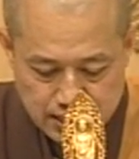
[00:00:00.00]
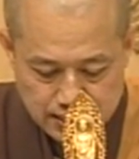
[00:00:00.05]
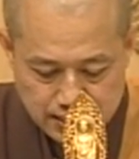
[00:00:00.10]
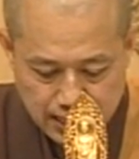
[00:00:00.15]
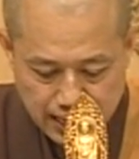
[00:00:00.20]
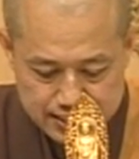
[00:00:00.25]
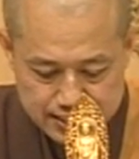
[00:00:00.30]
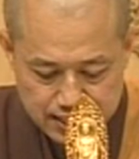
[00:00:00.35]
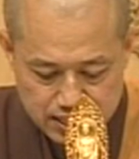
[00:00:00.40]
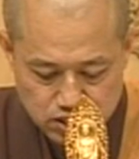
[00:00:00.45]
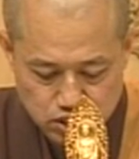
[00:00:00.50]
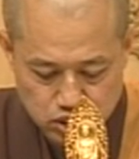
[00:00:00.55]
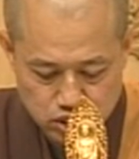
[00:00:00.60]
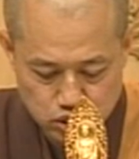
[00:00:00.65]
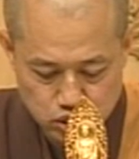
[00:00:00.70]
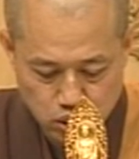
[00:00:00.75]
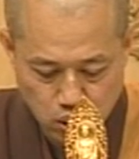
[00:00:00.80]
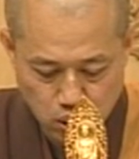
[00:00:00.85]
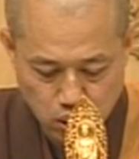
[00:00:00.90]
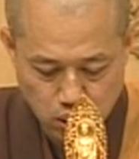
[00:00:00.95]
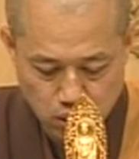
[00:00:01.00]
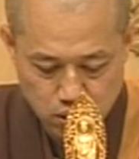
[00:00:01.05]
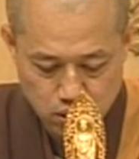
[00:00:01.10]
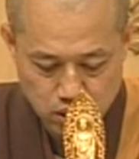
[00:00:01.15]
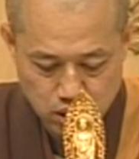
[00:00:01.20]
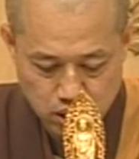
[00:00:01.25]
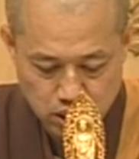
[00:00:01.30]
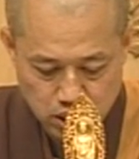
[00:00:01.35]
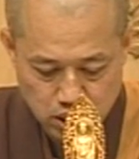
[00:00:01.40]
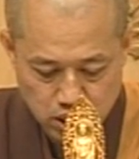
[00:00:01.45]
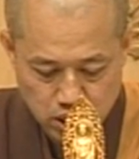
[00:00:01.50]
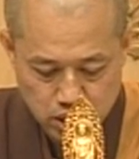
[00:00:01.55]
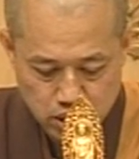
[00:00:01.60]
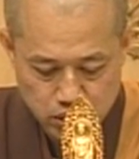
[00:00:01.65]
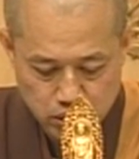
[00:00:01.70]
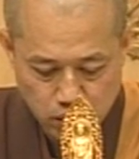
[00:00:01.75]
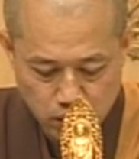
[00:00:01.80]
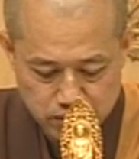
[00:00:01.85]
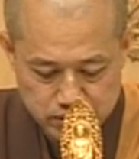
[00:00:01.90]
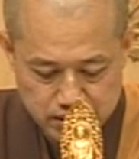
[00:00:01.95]
但第十九，
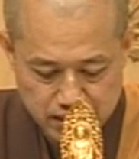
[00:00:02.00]
又